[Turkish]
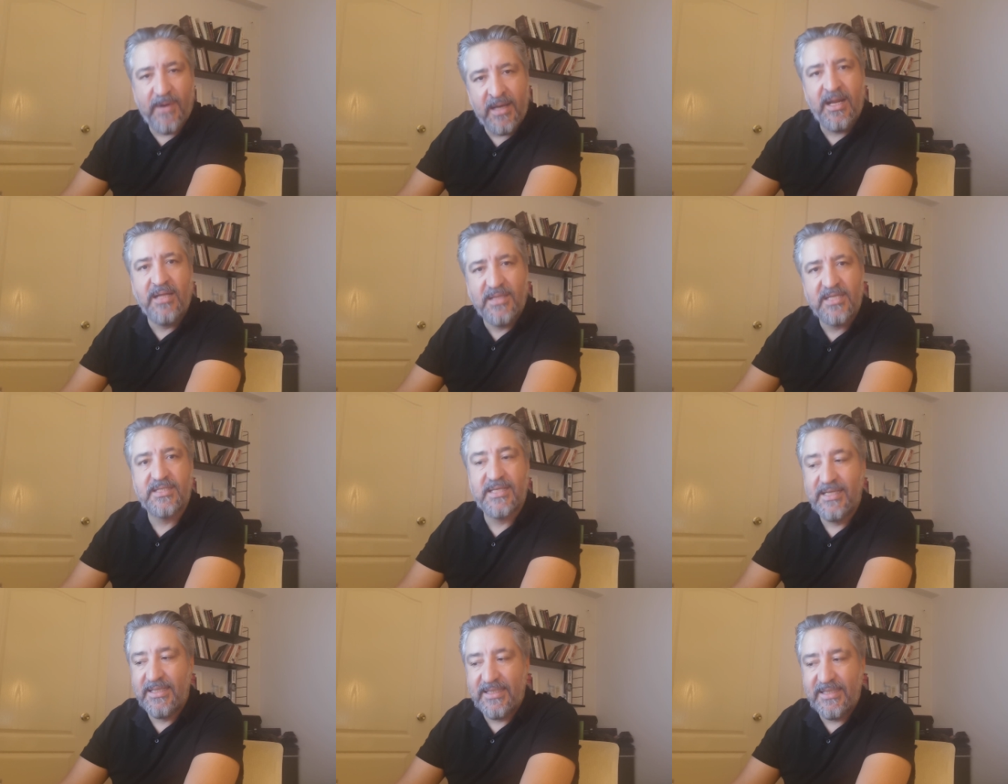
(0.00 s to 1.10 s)
Fernandez
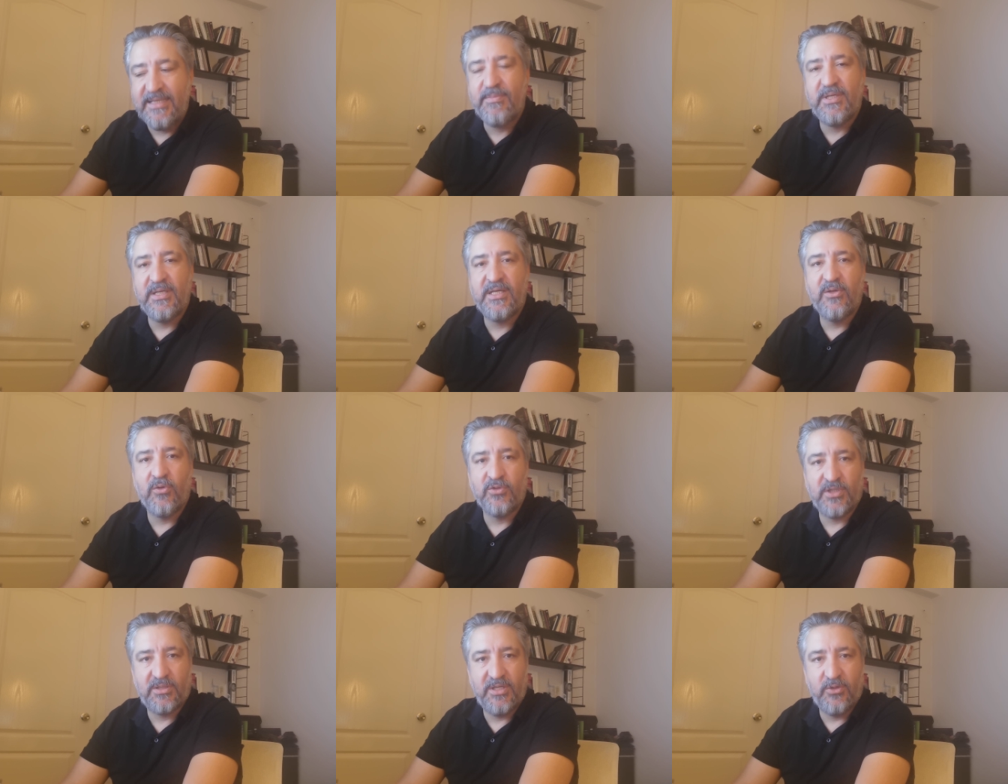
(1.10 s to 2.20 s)
de iyi bir ikili
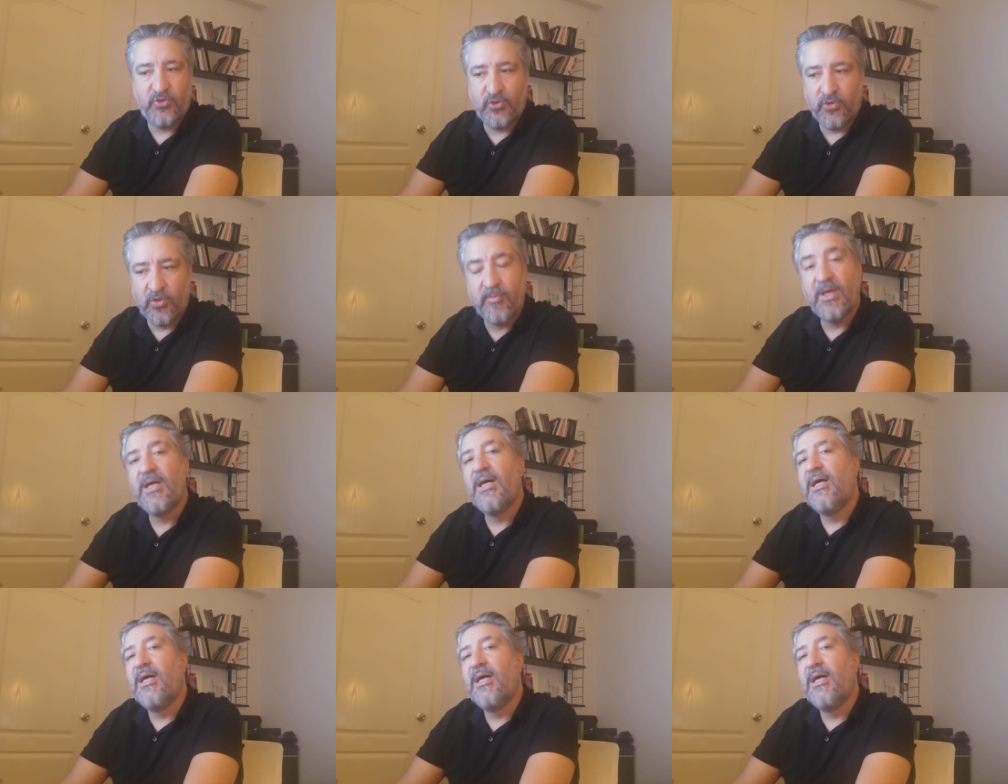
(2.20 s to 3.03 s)
olacak diye düşünüyorum.